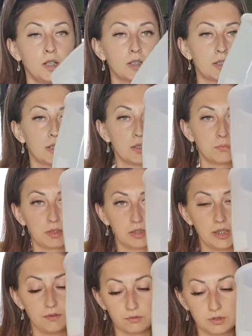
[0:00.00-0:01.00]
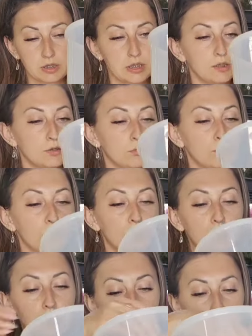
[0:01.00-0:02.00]
Кстати, брала его на сайте
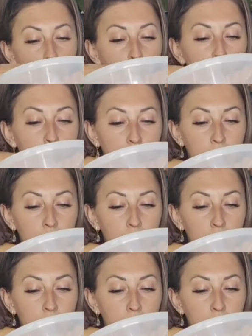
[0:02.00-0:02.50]
Орхарай.